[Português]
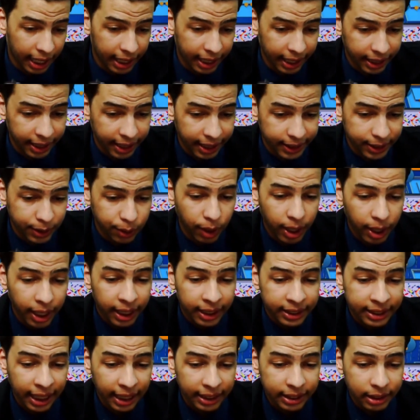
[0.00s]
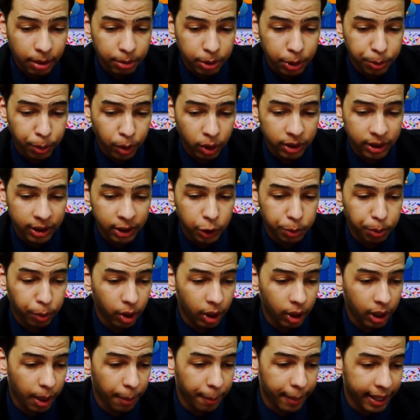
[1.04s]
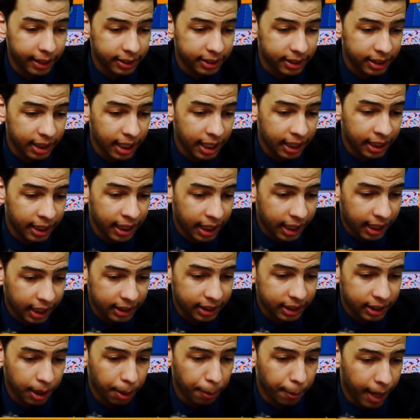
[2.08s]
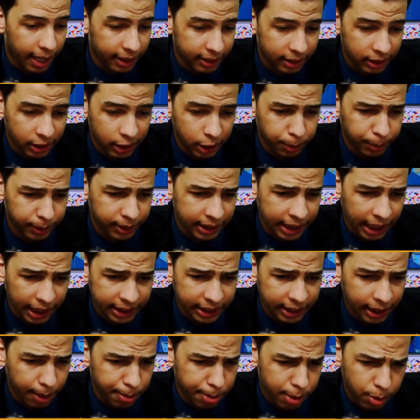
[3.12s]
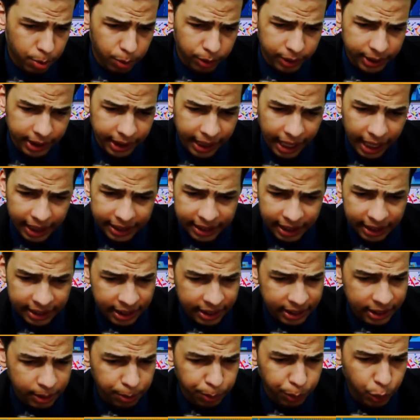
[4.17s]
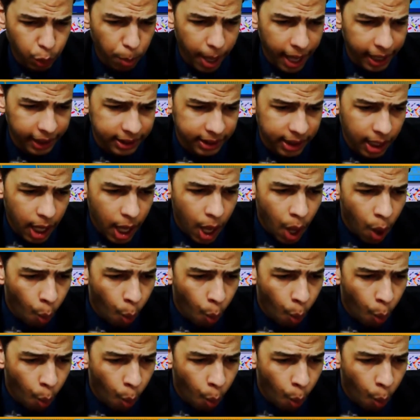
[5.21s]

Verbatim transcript: Além disso, já estamos produzindo programetes, dicas, chamadas especiais, clipes musicais, agendas e muito mais.